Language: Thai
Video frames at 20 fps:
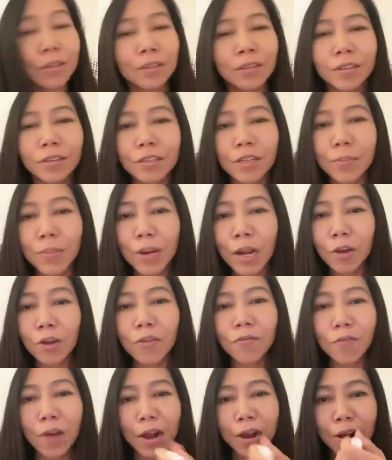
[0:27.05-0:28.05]
เดี๋ยวจะมาเล่า
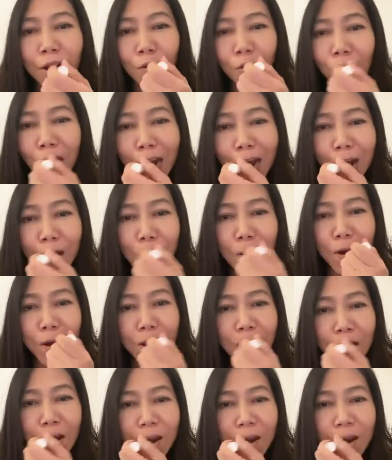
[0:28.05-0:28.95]
ให้ฟังคร่าวๆนะคะ